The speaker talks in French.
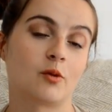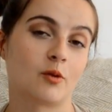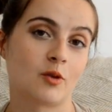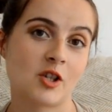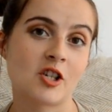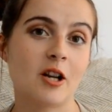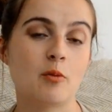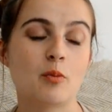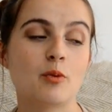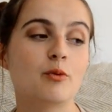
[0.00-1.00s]
j'ai déjà
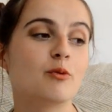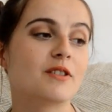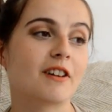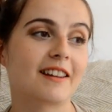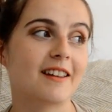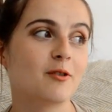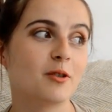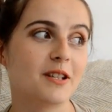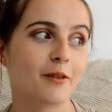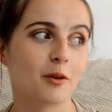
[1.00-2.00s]
lu plus d'une vingtaine de
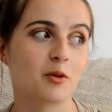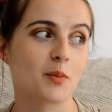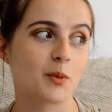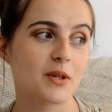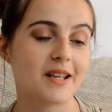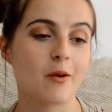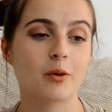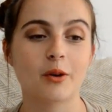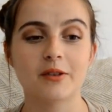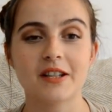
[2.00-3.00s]
livres depuis,
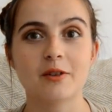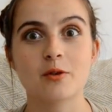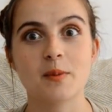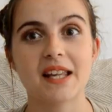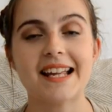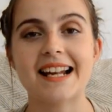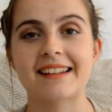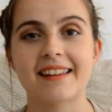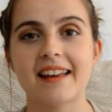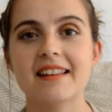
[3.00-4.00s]
autant dire que je suis bien à la
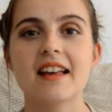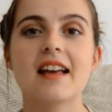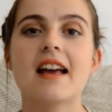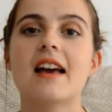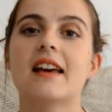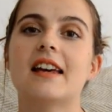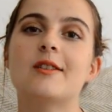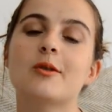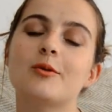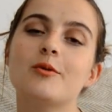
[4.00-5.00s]
traîne. Et
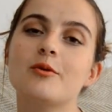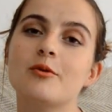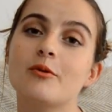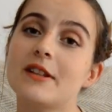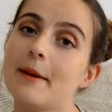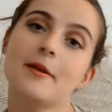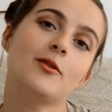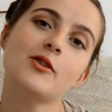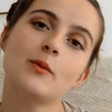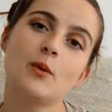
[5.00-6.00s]
du tout, je vous dis à
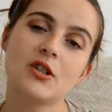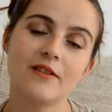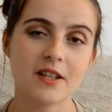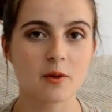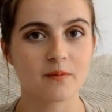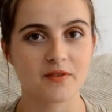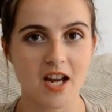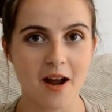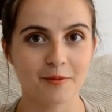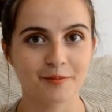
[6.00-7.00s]
bientôt dans une prochaine vidéo.
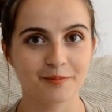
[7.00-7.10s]
Ciao